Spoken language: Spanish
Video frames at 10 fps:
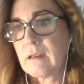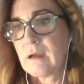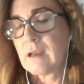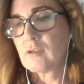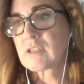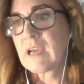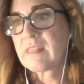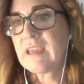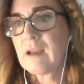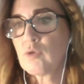a los que
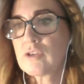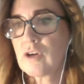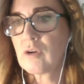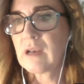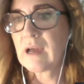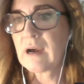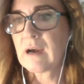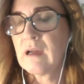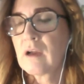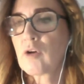hacía alusión
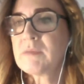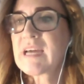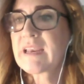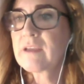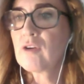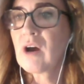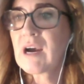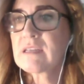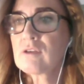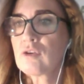la comisaria
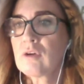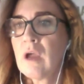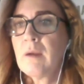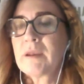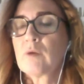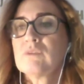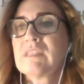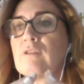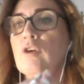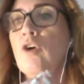Hanson,
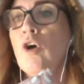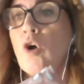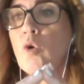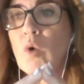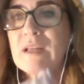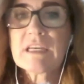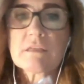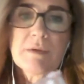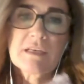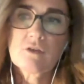preguntando cuántas
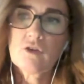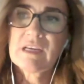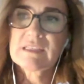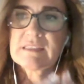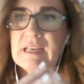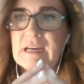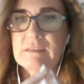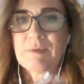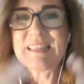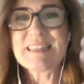personas de las
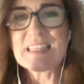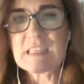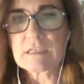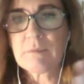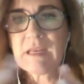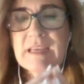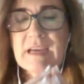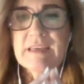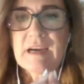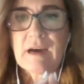23.000 que
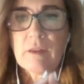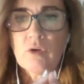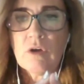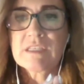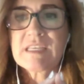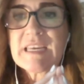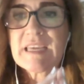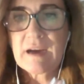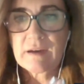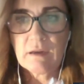han llegado
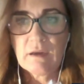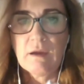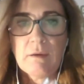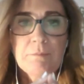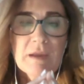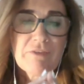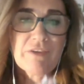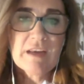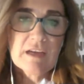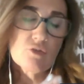serían
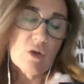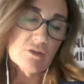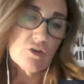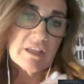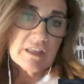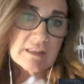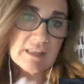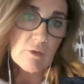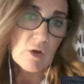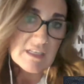perfiles o han
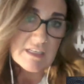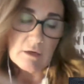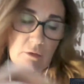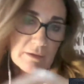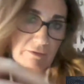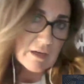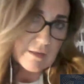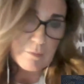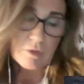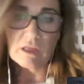solicitado asilo, perfiles
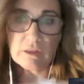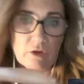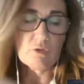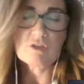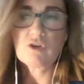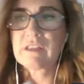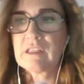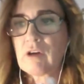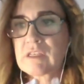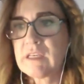de protección han
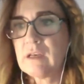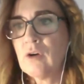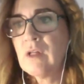solicitado asilo.